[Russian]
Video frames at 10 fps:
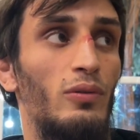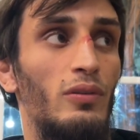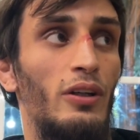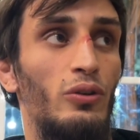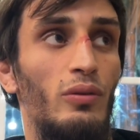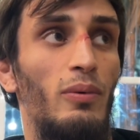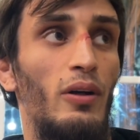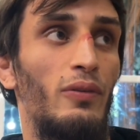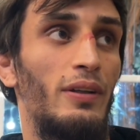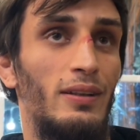Насчет
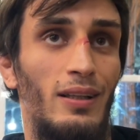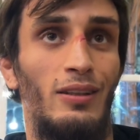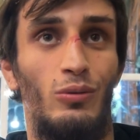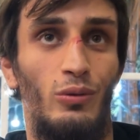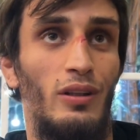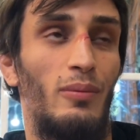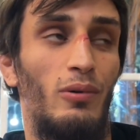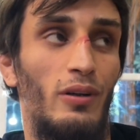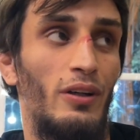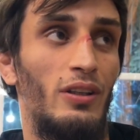боев, если скажут, что у тебя
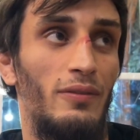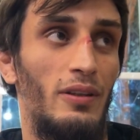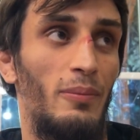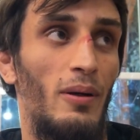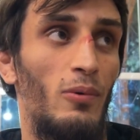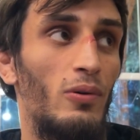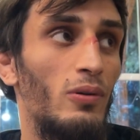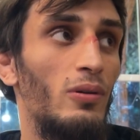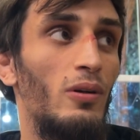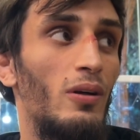бой, конечно, все помогут.
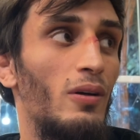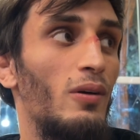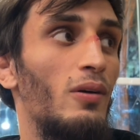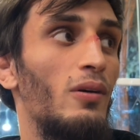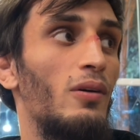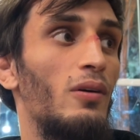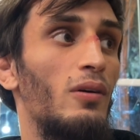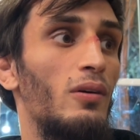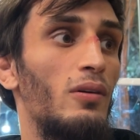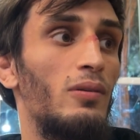
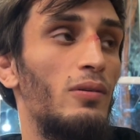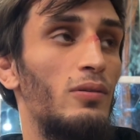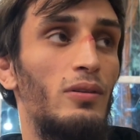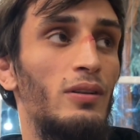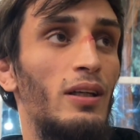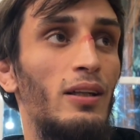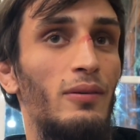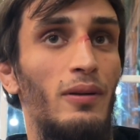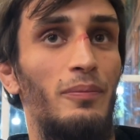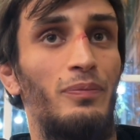Вот из-за
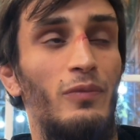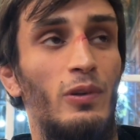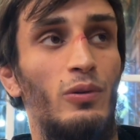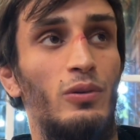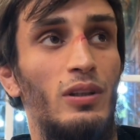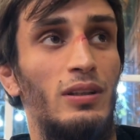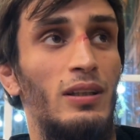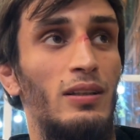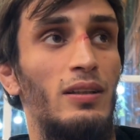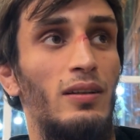этого вернулся
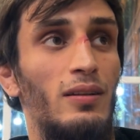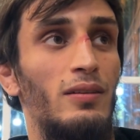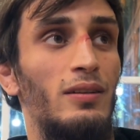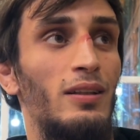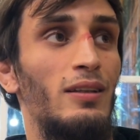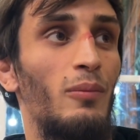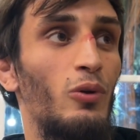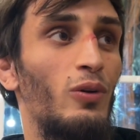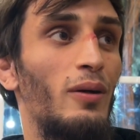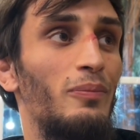здесь. Здесь
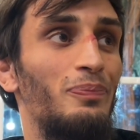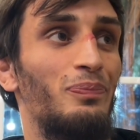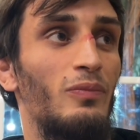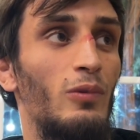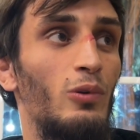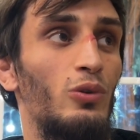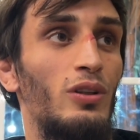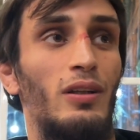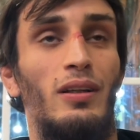намного лучше.